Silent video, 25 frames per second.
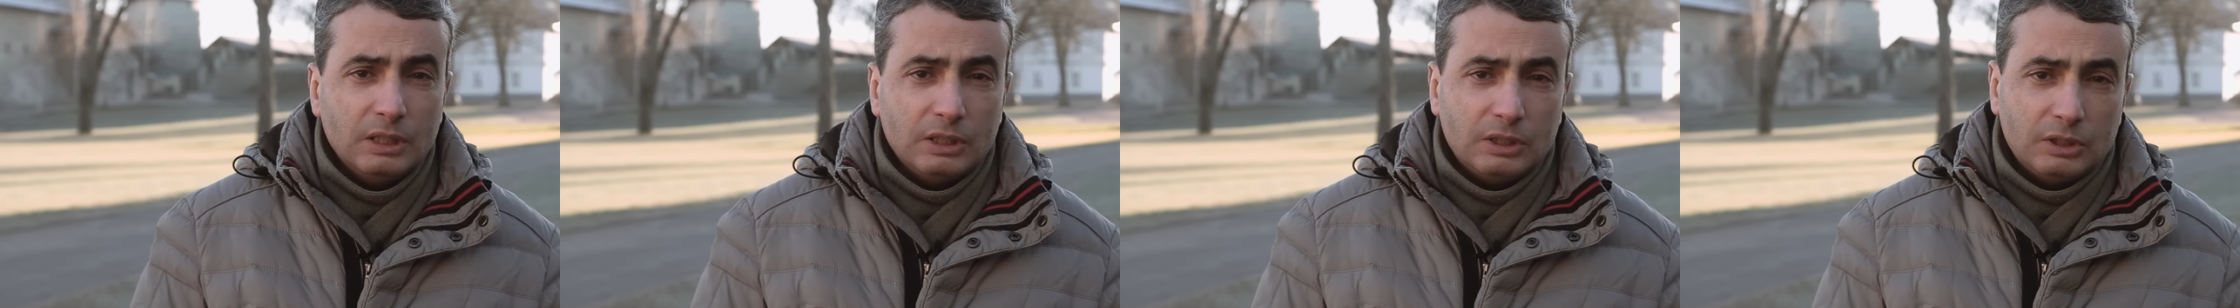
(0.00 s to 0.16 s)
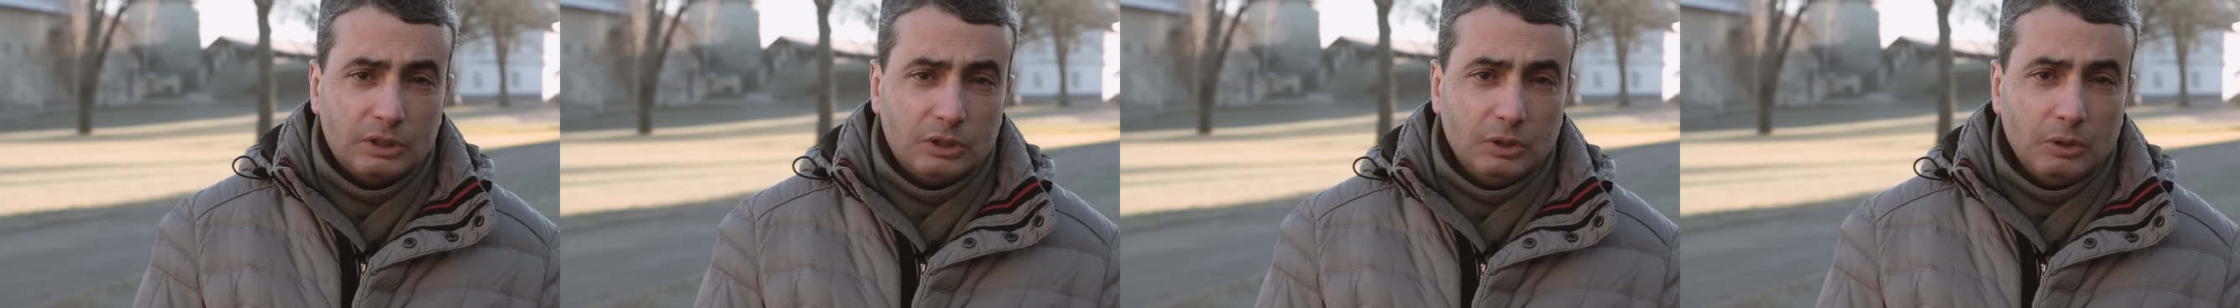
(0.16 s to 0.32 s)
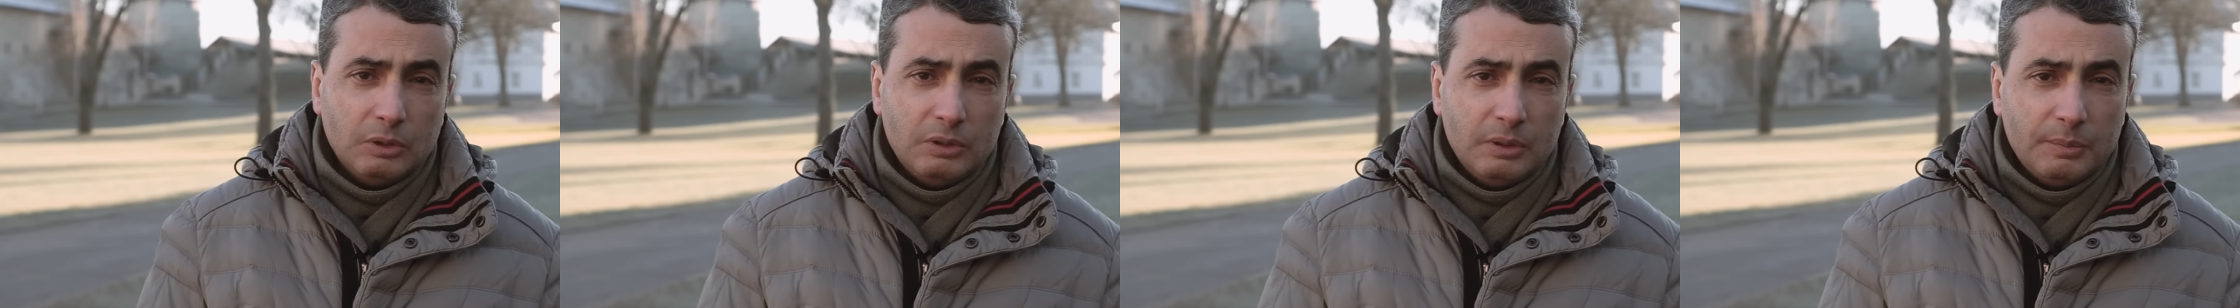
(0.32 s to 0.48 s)

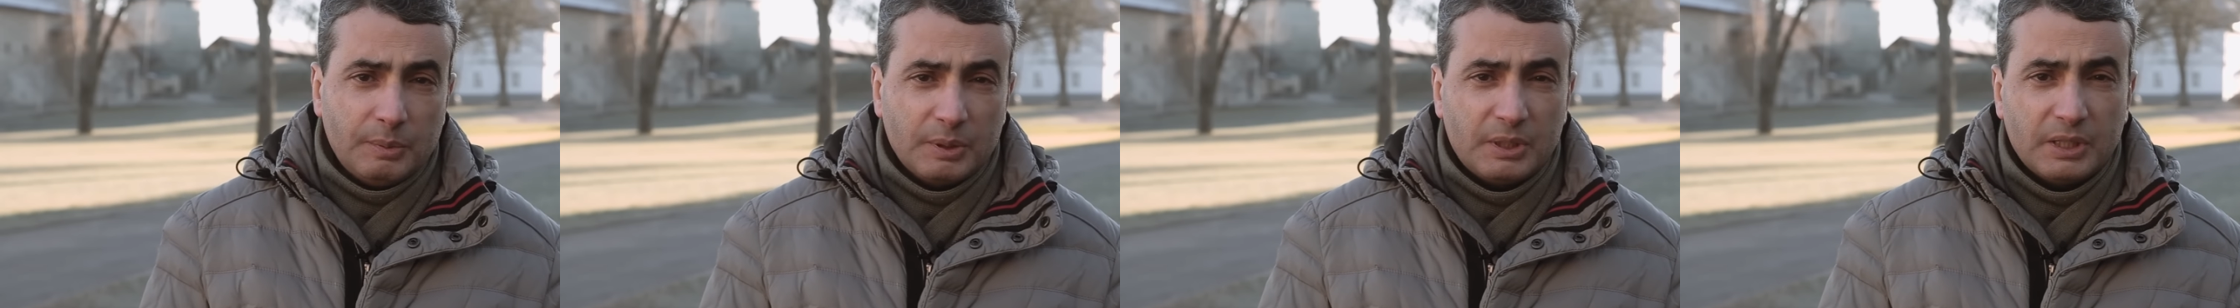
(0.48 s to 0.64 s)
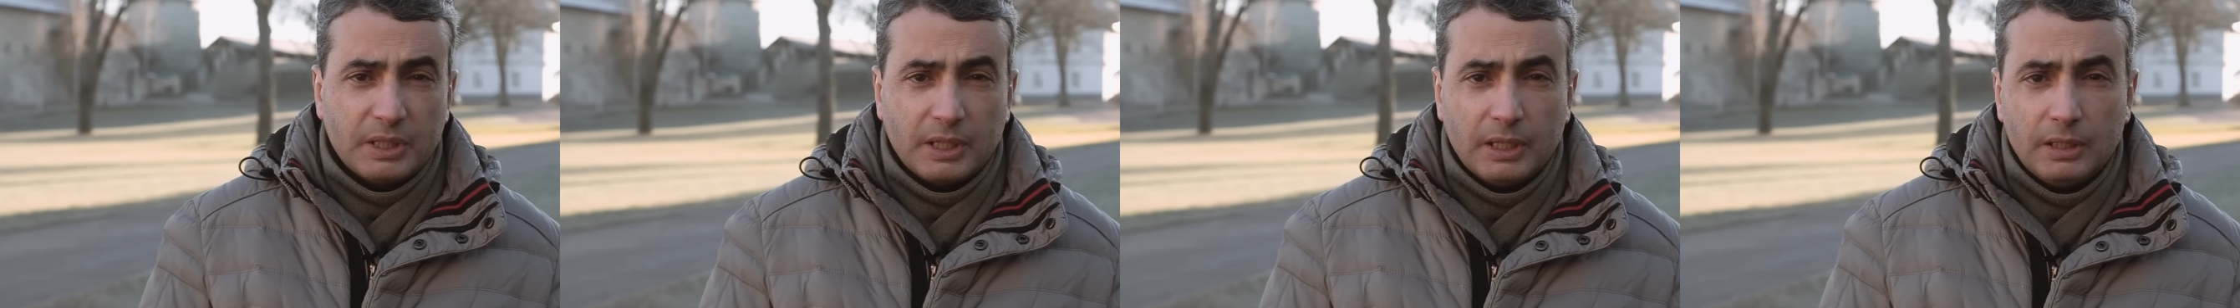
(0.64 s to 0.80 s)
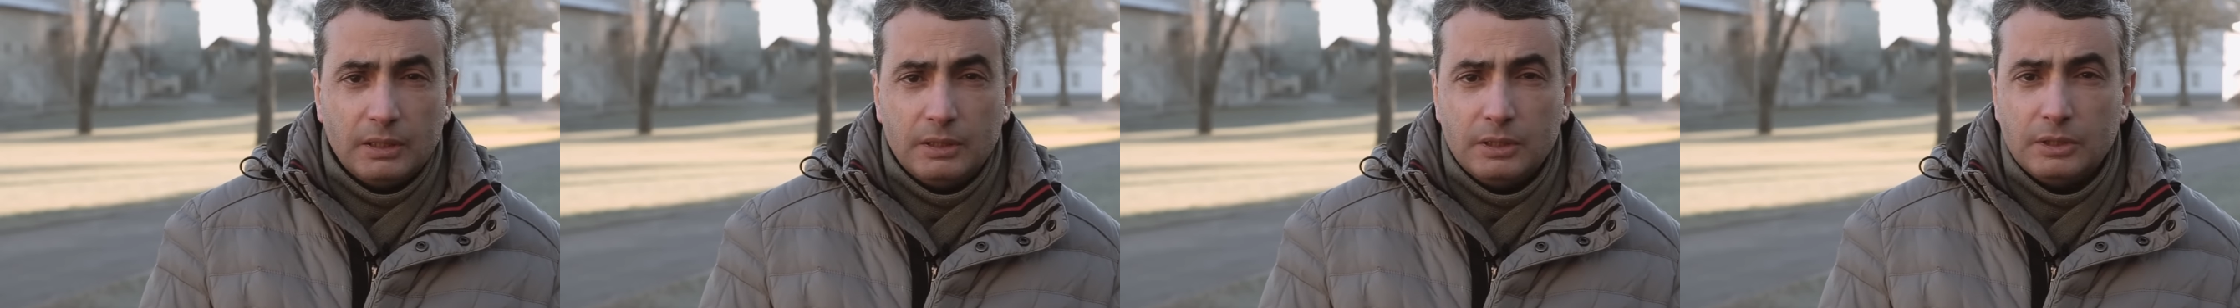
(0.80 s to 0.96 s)
кто не
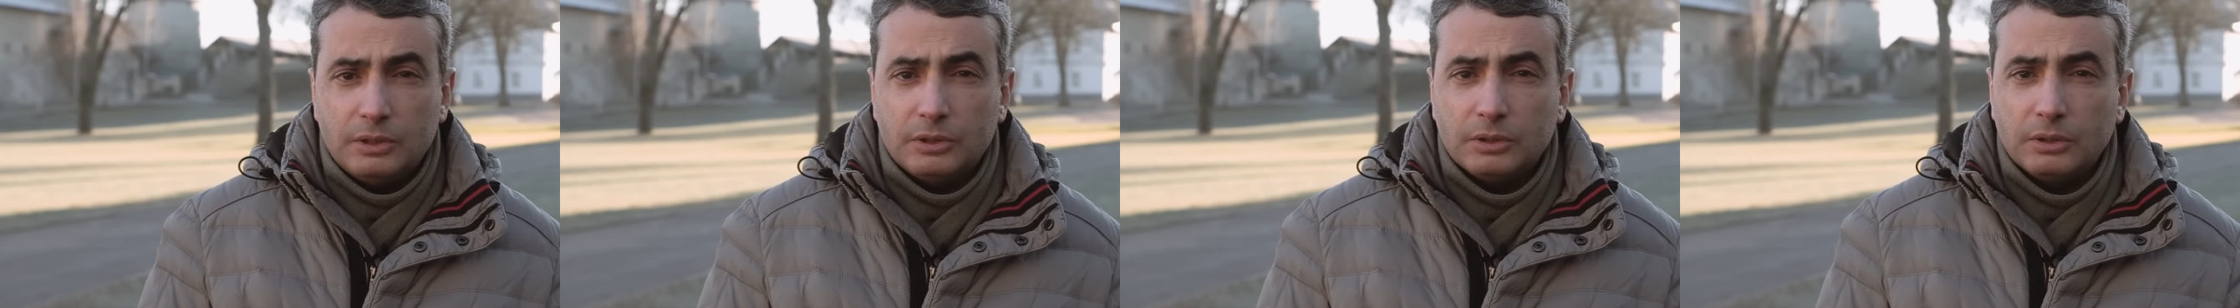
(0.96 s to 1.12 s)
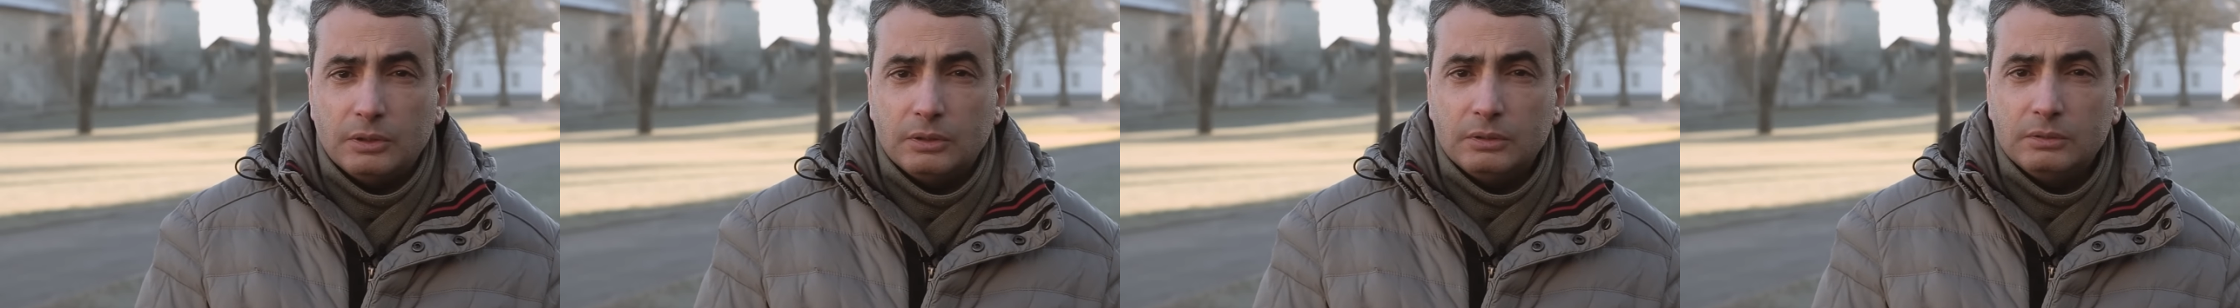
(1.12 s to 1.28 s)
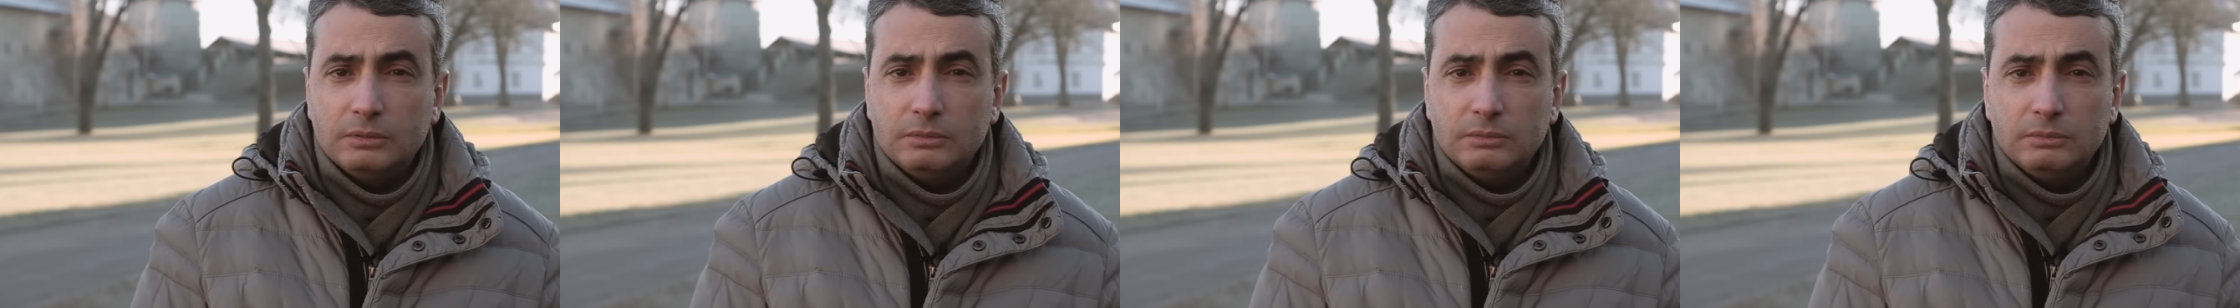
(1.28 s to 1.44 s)
потерял
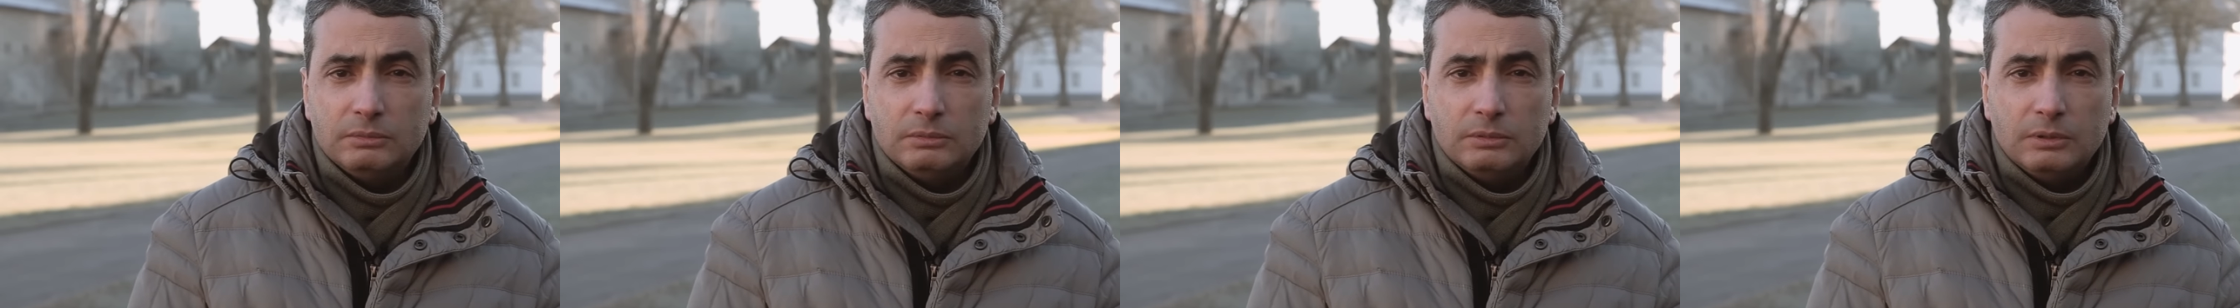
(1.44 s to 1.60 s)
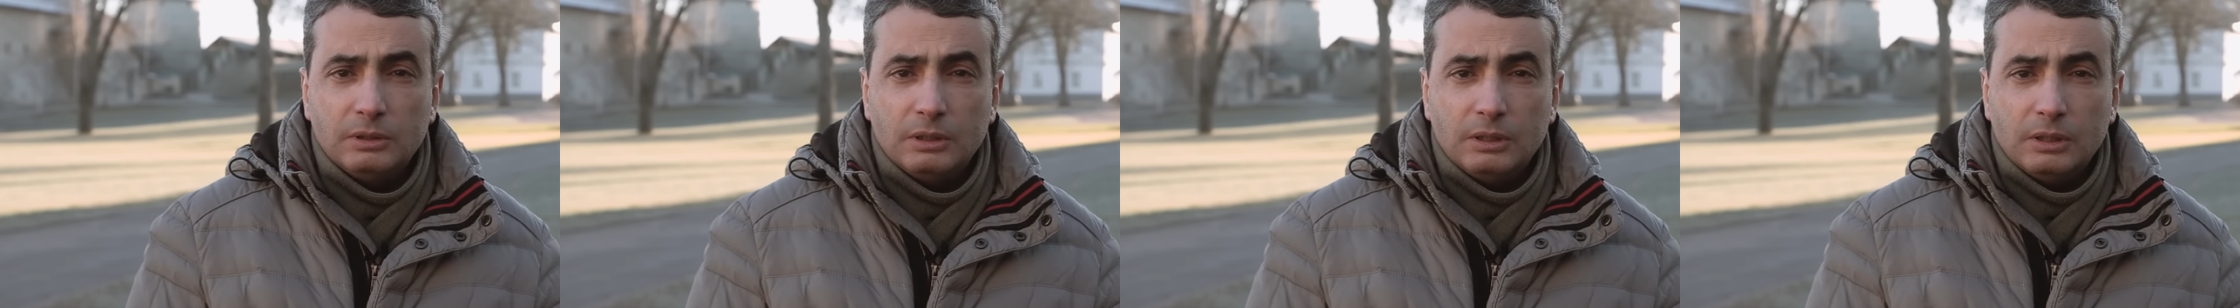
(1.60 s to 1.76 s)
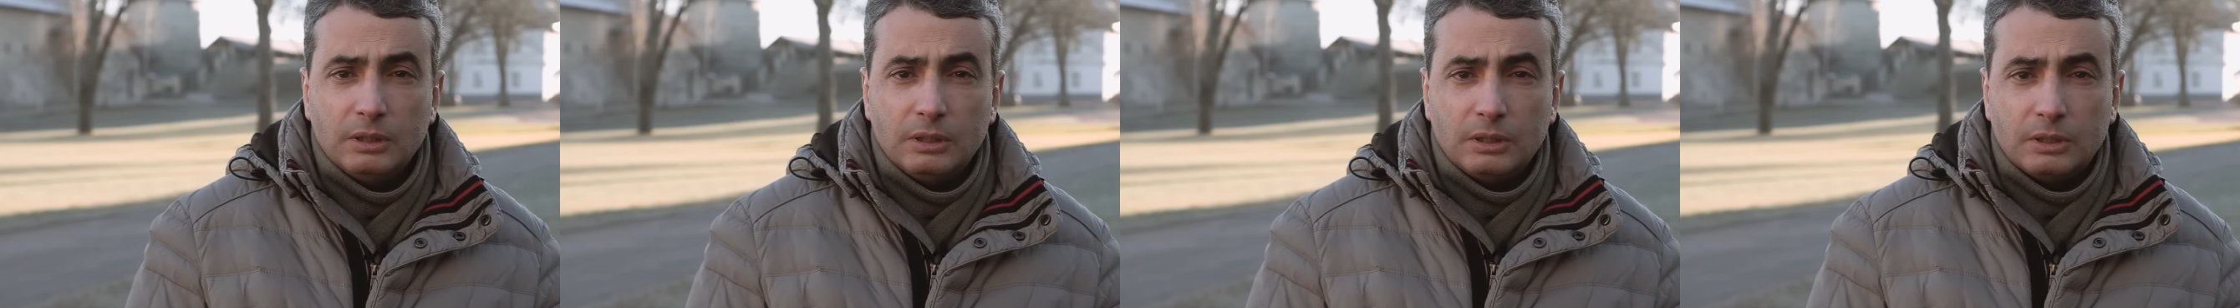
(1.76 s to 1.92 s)
лицо,
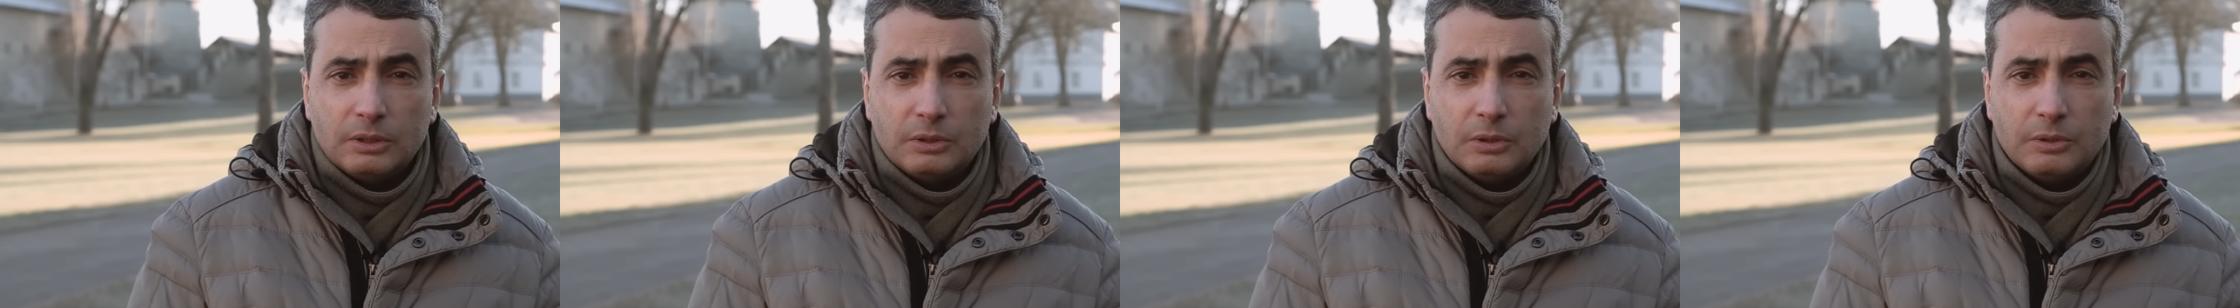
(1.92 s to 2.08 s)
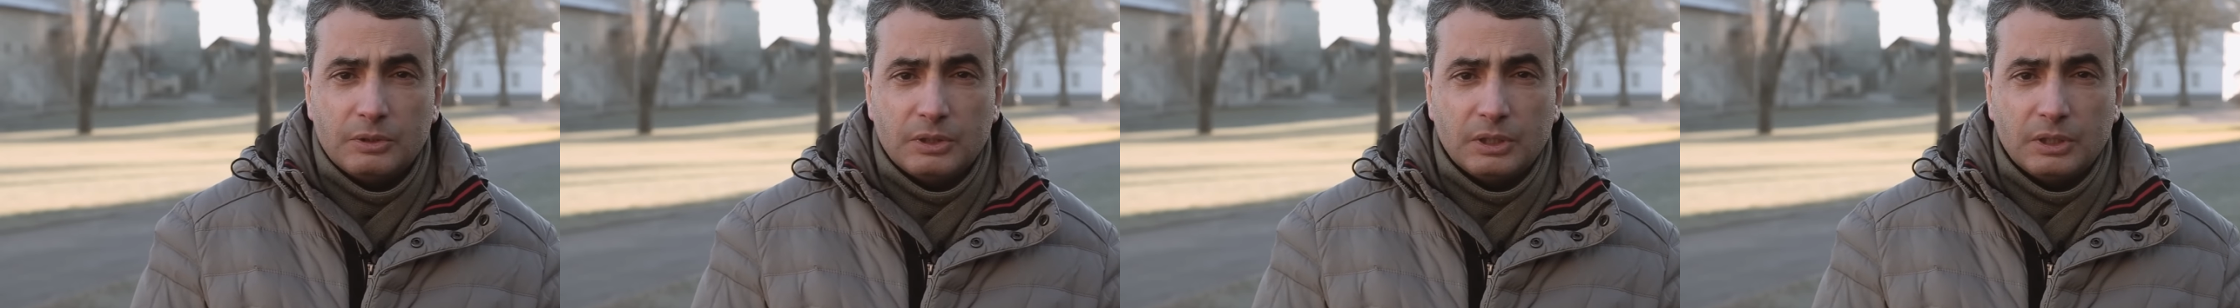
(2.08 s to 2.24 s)
кто